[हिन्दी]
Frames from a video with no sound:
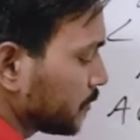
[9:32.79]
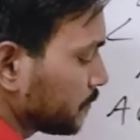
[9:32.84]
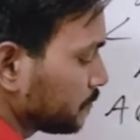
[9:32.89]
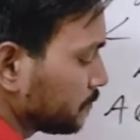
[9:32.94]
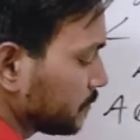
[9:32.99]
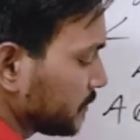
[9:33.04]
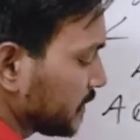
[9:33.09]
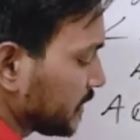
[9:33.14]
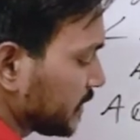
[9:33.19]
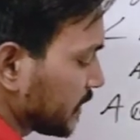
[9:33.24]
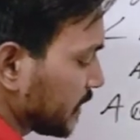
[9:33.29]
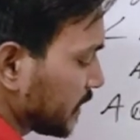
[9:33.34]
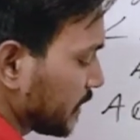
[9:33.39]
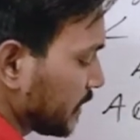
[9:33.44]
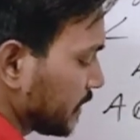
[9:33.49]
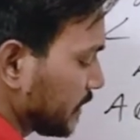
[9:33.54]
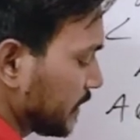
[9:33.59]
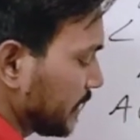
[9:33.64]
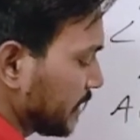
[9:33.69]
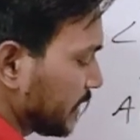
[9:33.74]
मीटर
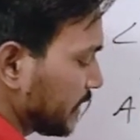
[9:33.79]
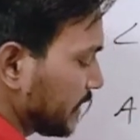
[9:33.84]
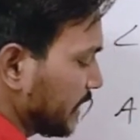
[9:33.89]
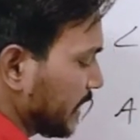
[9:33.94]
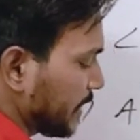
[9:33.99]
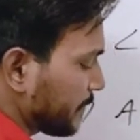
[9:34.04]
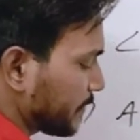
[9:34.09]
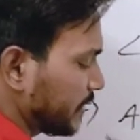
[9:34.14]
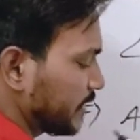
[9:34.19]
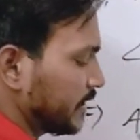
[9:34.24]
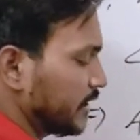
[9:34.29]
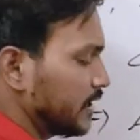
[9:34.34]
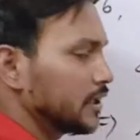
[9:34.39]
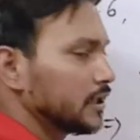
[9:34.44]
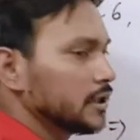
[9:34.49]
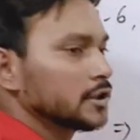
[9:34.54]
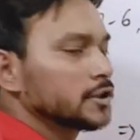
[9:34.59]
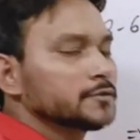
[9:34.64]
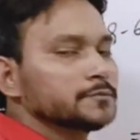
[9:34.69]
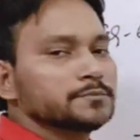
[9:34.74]
यानी कि आपका ये
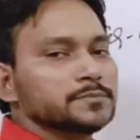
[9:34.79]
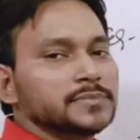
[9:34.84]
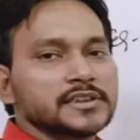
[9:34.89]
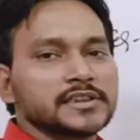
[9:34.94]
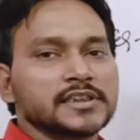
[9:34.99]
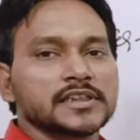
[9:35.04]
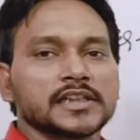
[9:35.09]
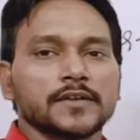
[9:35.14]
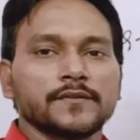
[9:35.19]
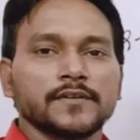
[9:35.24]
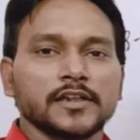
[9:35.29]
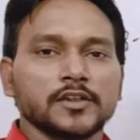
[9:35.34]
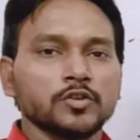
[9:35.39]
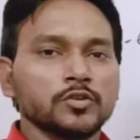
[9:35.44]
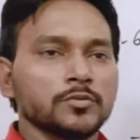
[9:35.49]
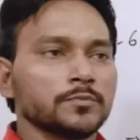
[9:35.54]
बीसी का वैल्यू